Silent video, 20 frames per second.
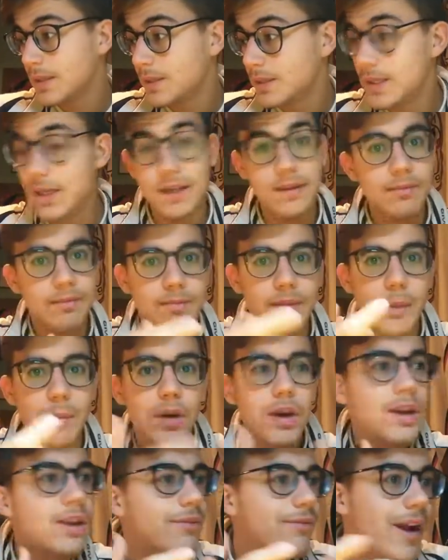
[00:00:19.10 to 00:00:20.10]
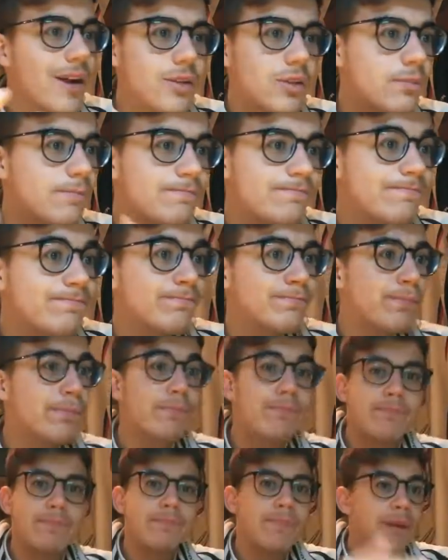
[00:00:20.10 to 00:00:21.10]
Sì, da morire di infarto
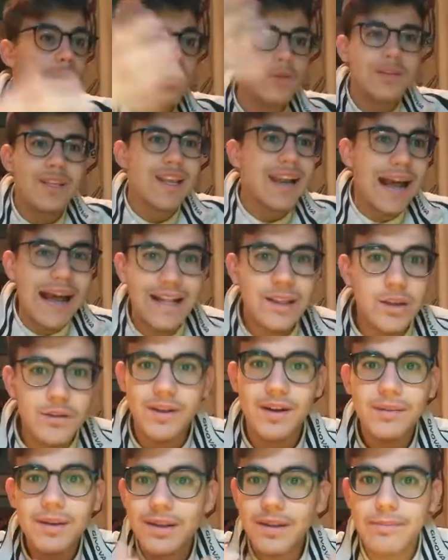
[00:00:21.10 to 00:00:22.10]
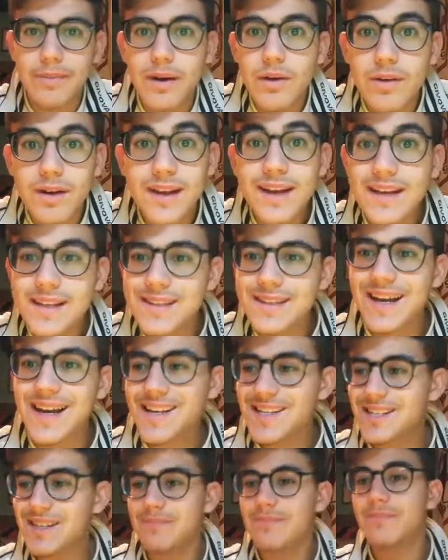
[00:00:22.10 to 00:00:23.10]
per non dire altro, veramente per non
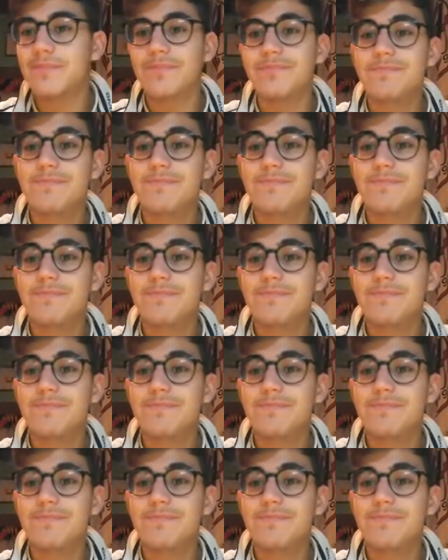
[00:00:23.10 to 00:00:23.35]
incazzarsi.